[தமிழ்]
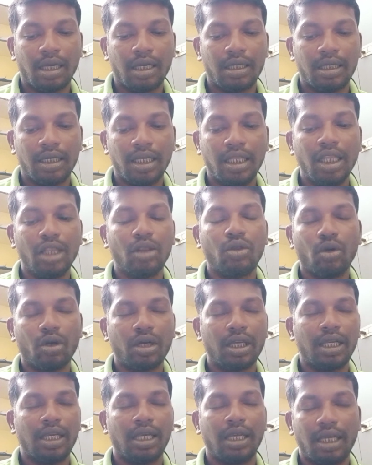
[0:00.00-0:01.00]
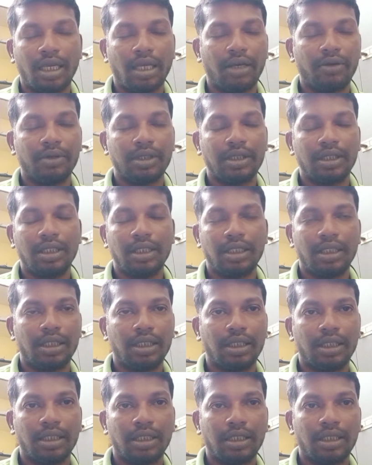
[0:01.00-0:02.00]
நிதித்தொகையை வந்து
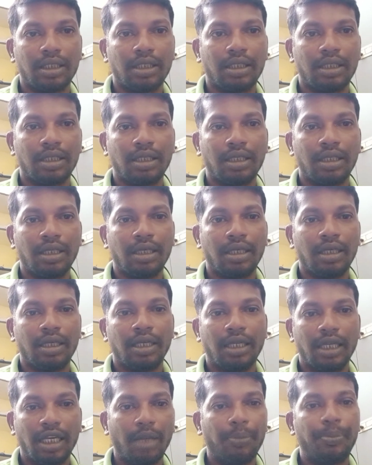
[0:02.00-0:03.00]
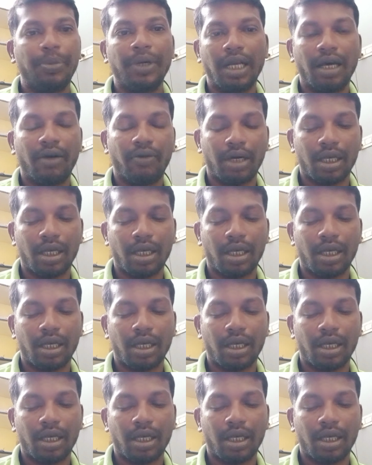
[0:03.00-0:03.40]
இழப்பீடாக